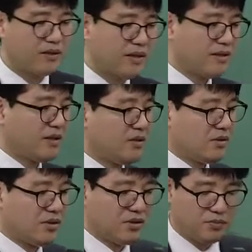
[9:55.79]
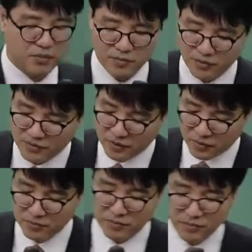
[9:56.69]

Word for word: 그래서 생산 지원 취득 비용을 볼 수 있다. 이런